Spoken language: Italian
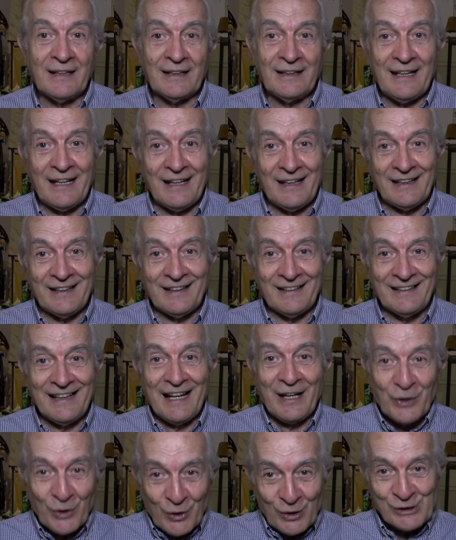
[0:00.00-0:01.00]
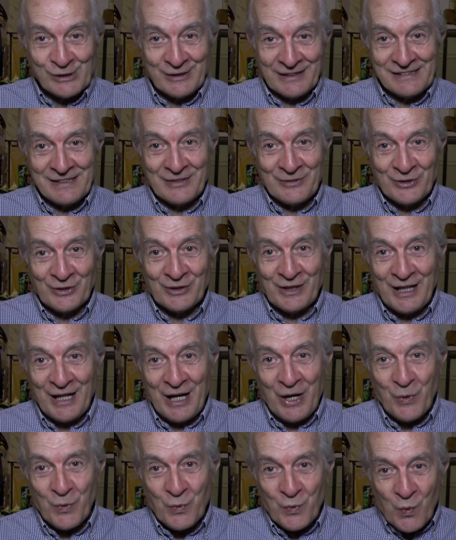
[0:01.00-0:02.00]
che la loro tradizione
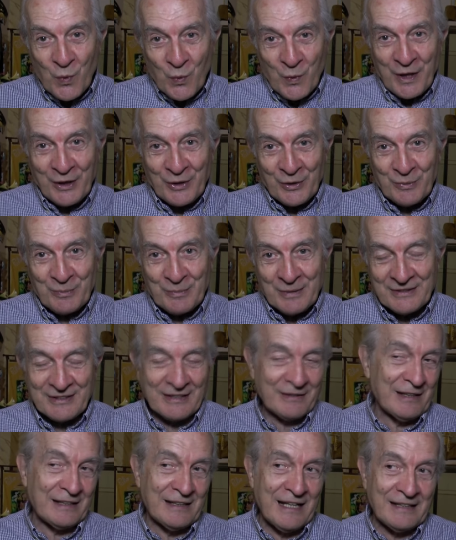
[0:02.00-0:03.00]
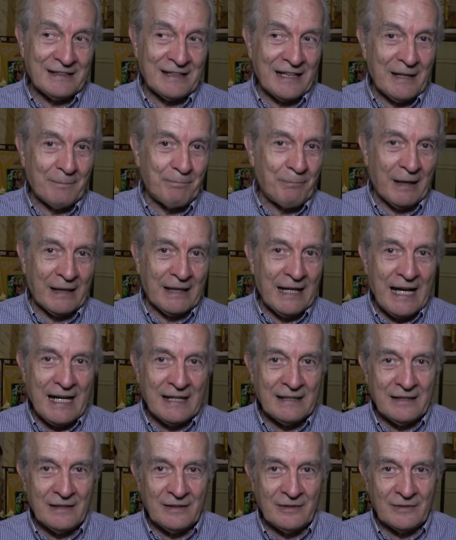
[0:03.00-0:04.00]
è un unicum. Se andate a
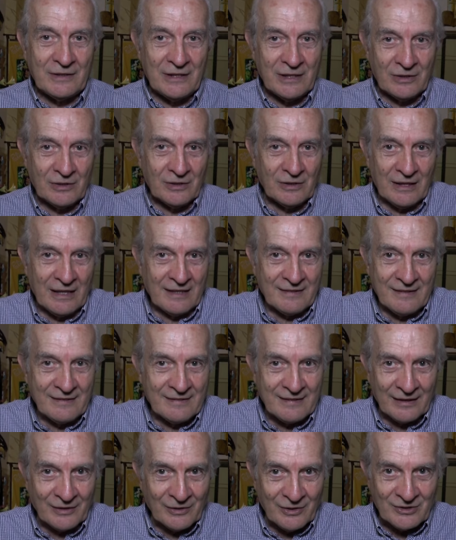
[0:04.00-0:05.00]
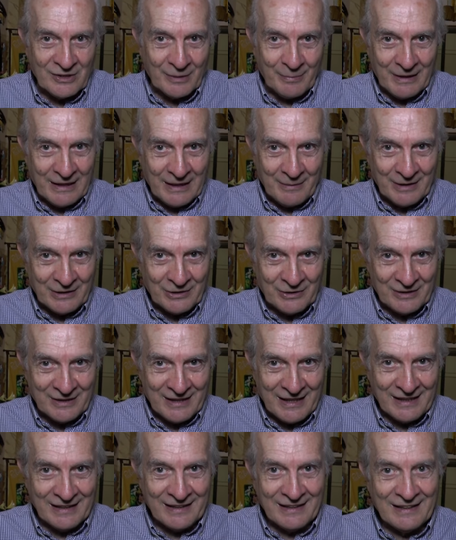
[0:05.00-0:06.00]
Pagani vi dicono la stessa cosa per la
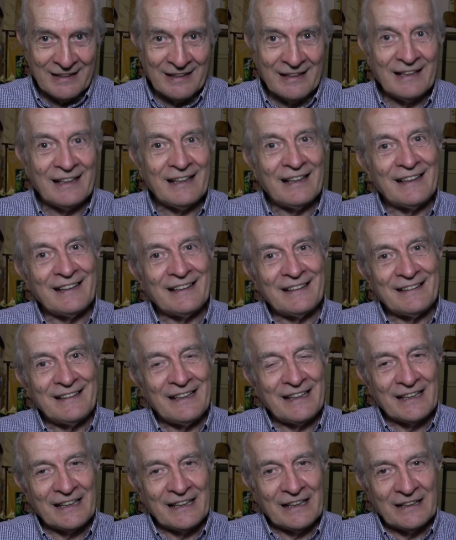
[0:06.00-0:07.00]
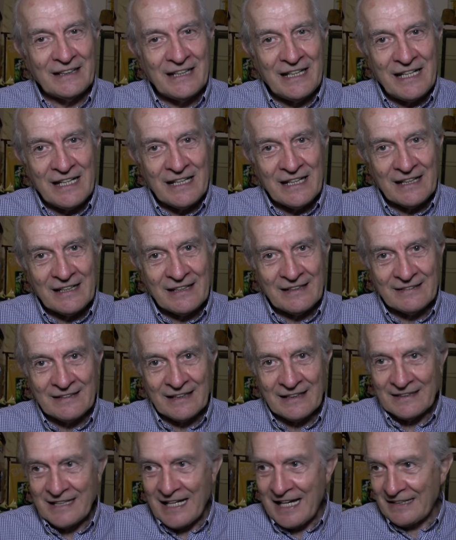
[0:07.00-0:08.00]
Madonna eh, delle Galline, se
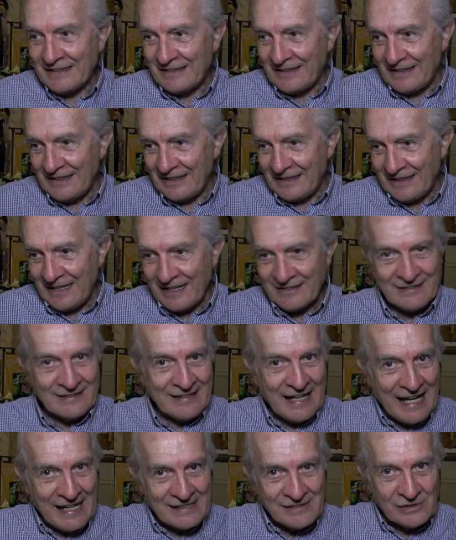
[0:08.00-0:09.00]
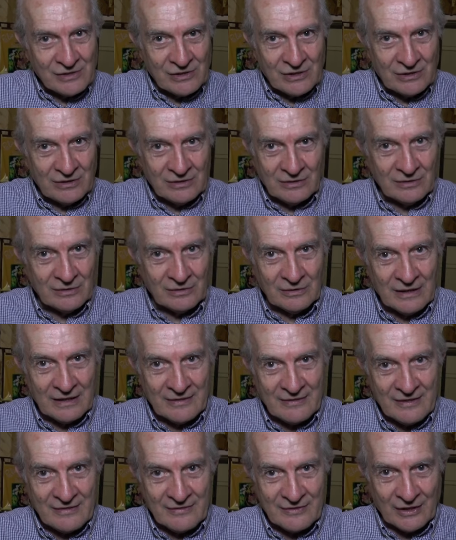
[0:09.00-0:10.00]
andate a Sarno le
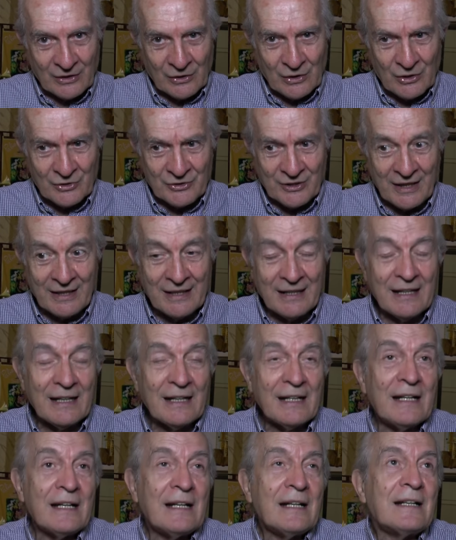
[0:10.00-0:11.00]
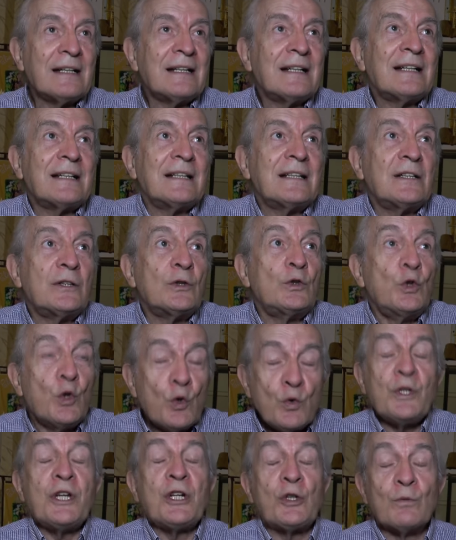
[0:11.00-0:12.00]
stesse cose.
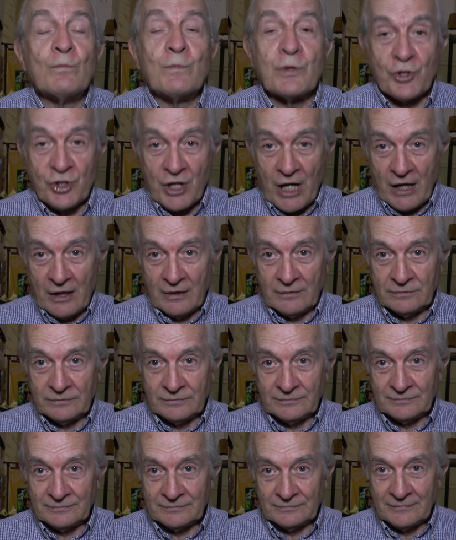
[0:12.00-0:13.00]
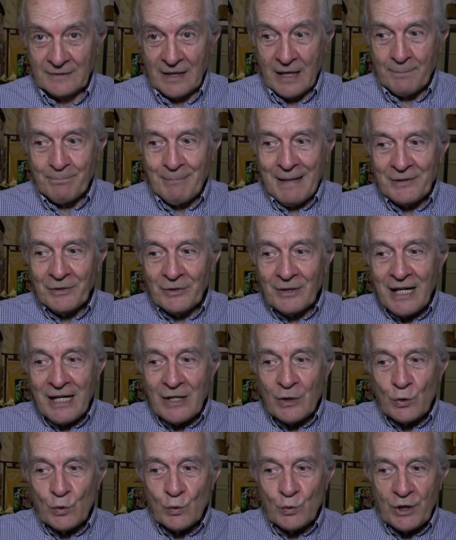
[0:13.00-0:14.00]
L'unicum c'è, ma non è
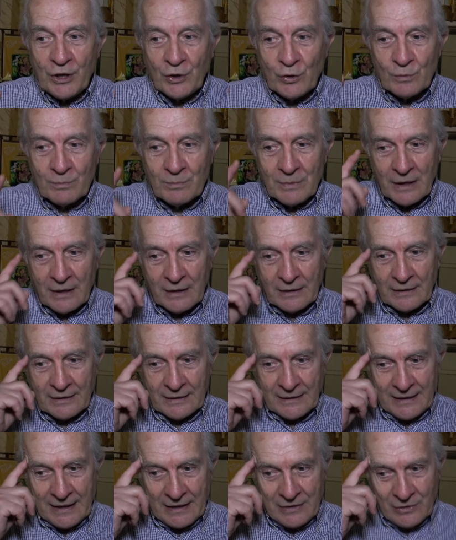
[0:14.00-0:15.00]
l'unicum che